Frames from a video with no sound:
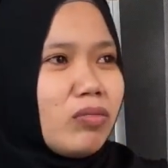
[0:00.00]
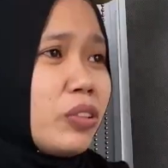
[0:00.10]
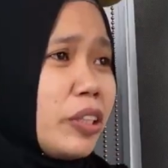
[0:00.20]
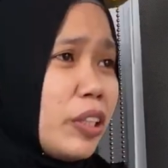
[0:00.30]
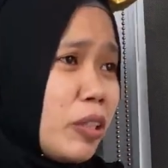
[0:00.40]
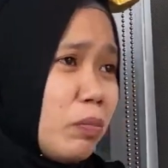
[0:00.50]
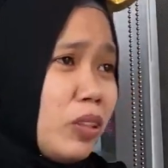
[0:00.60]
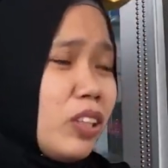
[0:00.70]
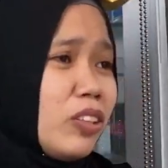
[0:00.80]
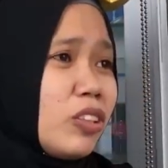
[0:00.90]
Sir,
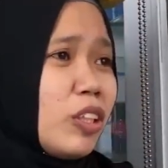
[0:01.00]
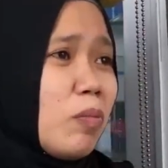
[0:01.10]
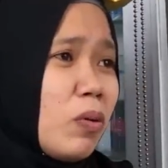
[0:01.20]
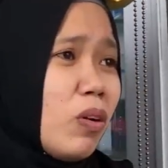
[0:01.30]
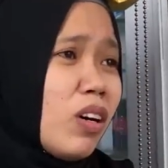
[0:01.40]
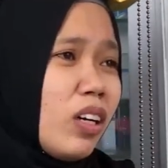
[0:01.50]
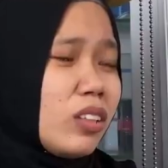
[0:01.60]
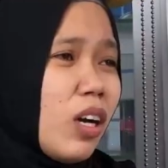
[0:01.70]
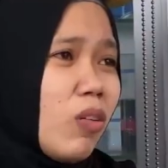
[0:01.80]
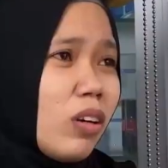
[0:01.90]
pasensya na po.
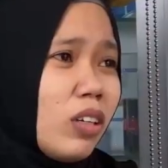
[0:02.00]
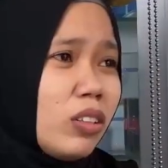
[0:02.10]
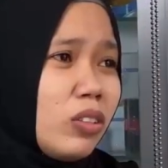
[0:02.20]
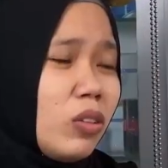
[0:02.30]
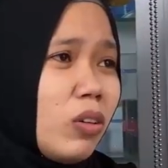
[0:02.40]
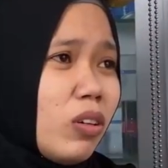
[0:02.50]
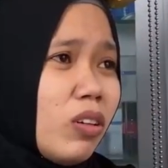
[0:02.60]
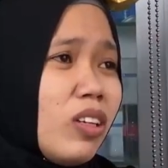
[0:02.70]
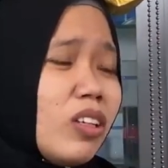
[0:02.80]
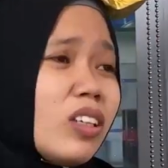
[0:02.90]
Kakatawag lang ni Doc.
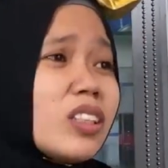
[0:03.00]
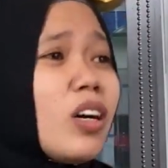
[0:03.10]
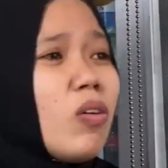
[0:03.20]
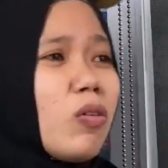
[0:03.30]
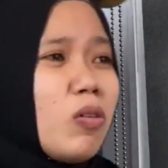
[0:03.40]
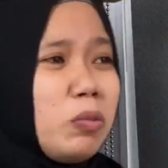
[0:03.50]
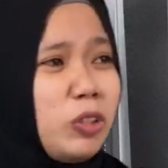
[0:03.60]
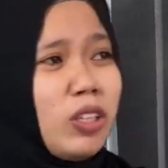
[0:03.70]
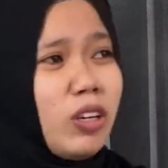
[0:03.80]
Nasa Hong Kong po siya